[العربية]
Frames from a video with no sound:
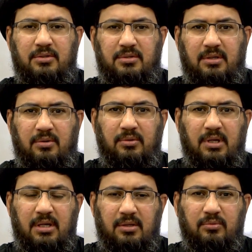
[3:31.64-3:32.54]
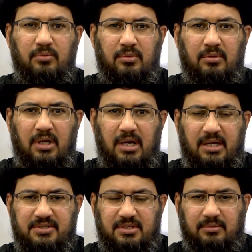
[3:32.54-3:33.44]
هنا نور الله
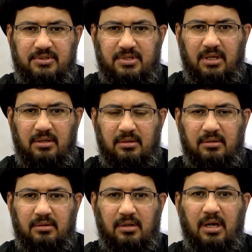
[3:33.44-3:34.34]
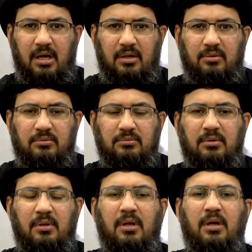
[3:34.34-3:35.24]
عز وجل رآه
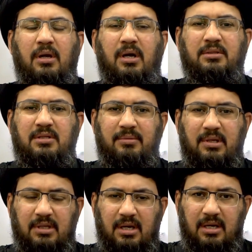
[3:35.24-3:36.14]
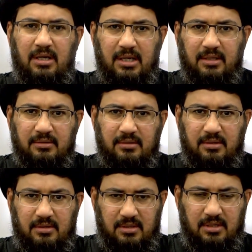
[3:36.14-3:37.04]
عندما دخل
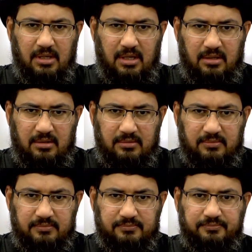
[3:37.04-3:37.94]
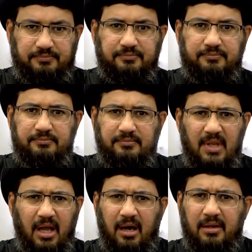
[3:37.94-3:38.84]
إلى
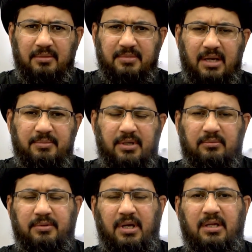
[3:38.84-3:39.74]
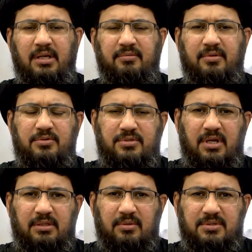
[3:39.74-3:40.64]
حرم أمير المؤمنين عليه أفضل
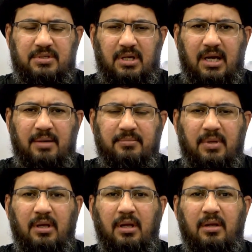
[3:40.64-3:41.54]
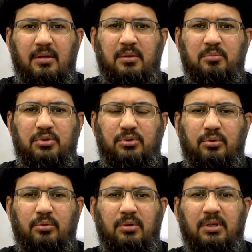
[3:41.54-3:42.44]
الصلاة والسلام
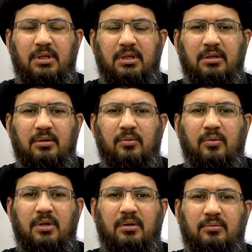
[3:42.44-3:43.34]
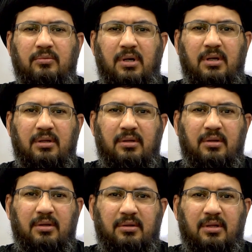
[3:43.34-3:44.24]
بدخوله
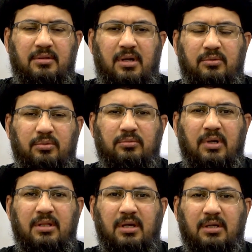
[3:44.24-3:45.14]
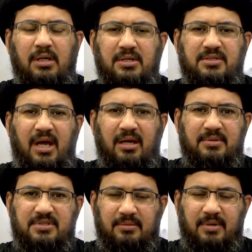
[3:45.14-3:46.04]
ونظرته وإذا يرى صاحب
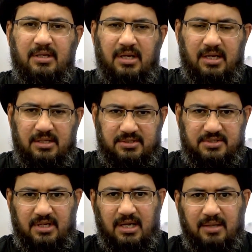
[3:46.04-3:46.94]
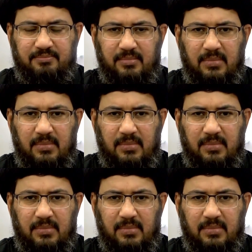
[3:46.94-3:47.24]
الزمان عليه السلام